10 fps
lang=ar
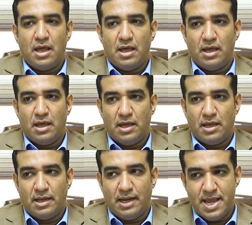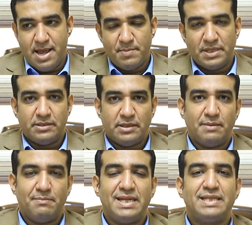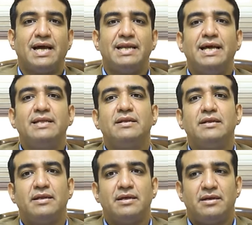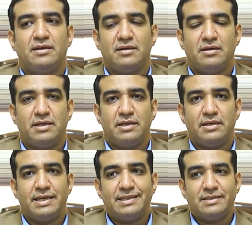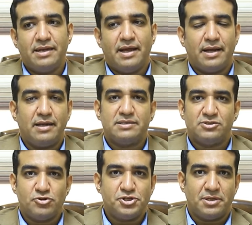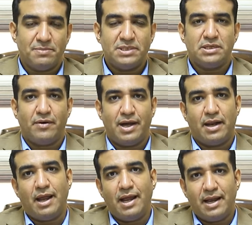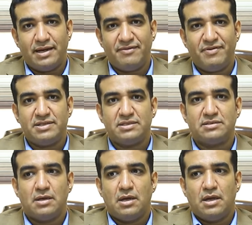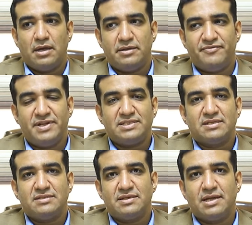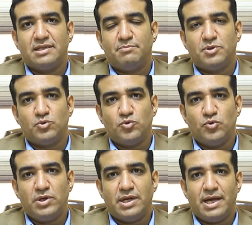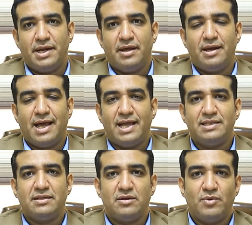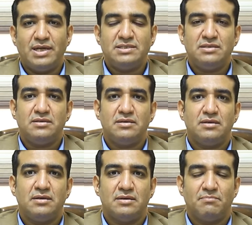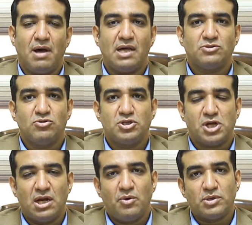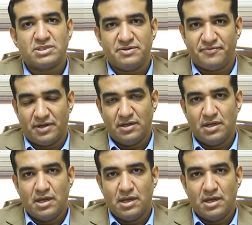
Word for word: آه، الحقيقه من من التعليقات اللي جات لنا على السوشيال ميديا وعلى الحلقه اللي فاتت ان في ناس كتير جدا بتقول انا لحد دلوقتي ما حصلتش على وظيفه